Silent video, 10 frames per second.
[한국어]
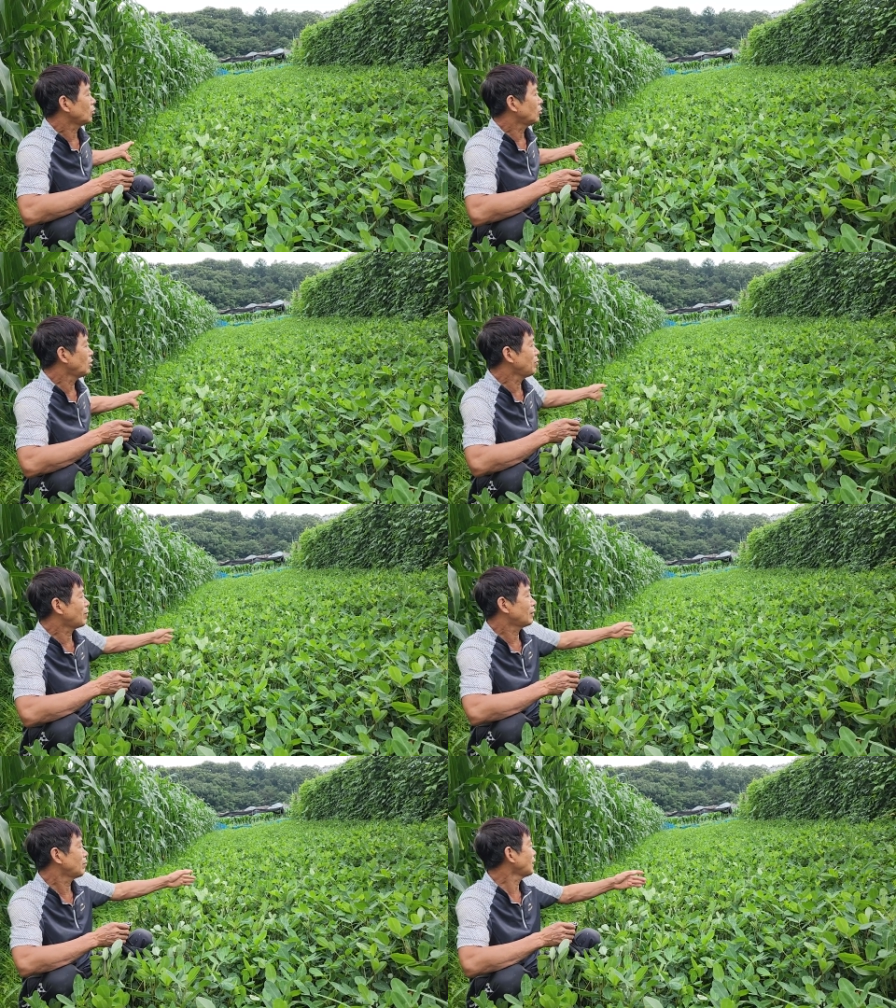정도
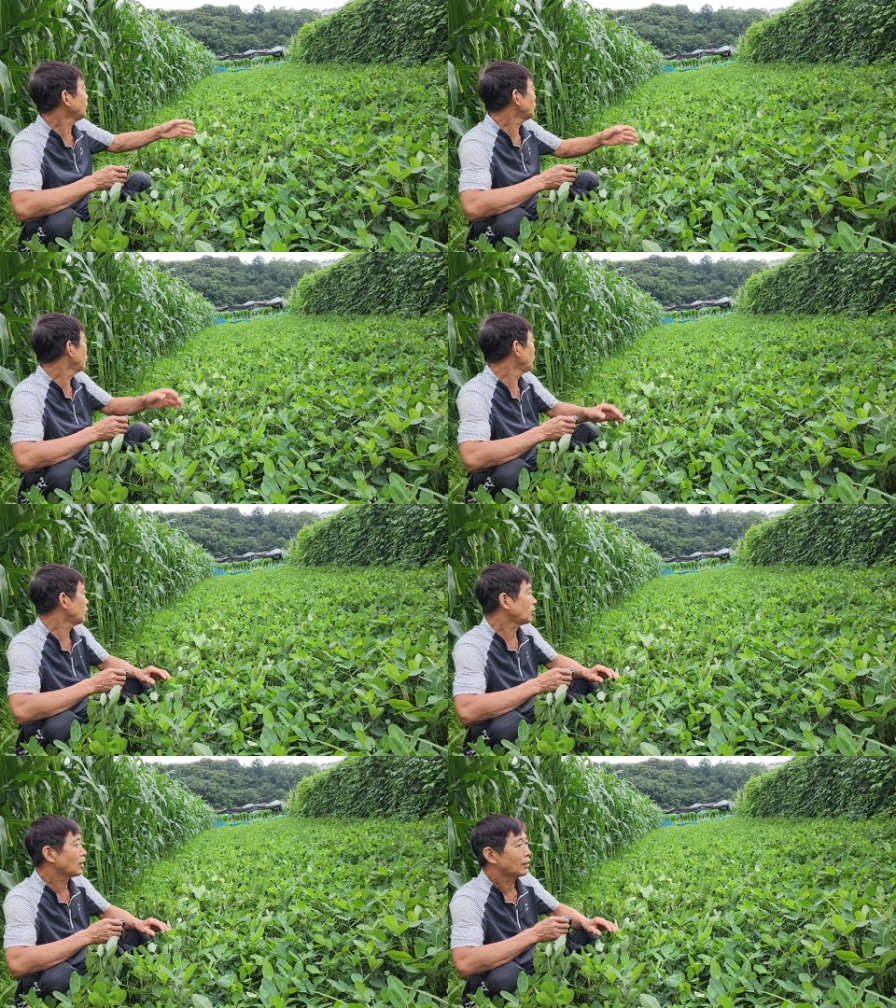넓이만 만들어
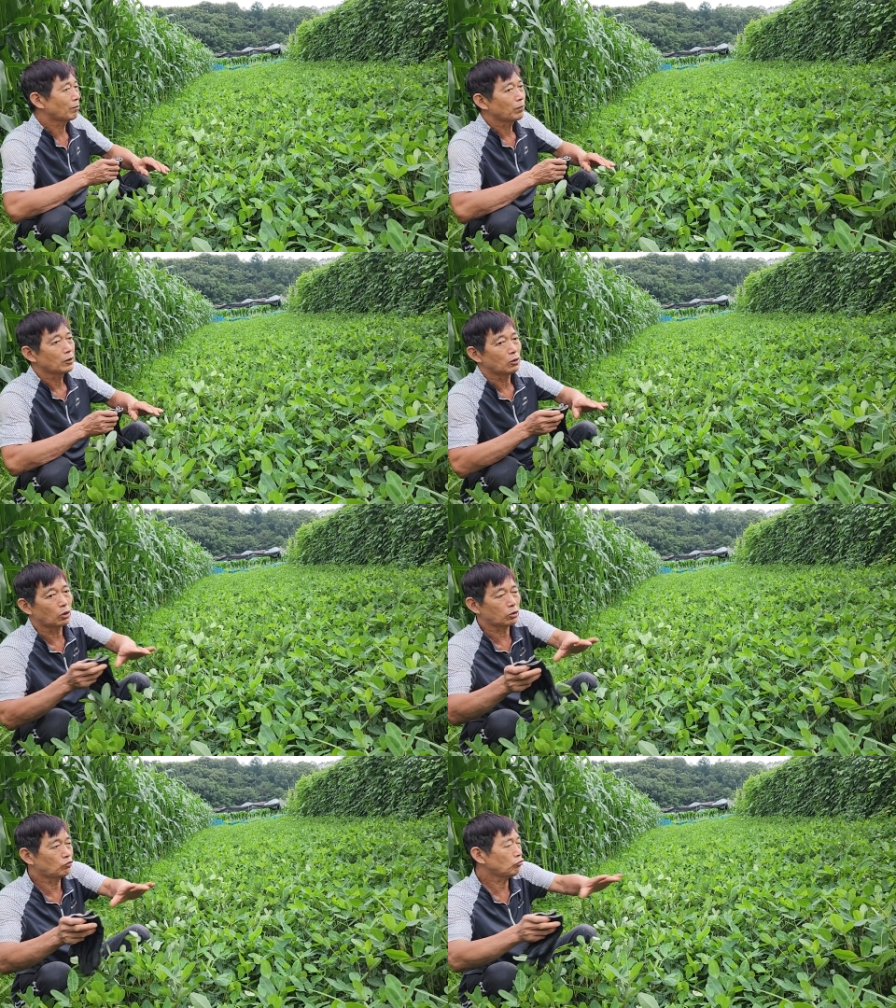오면은 그냥 여기서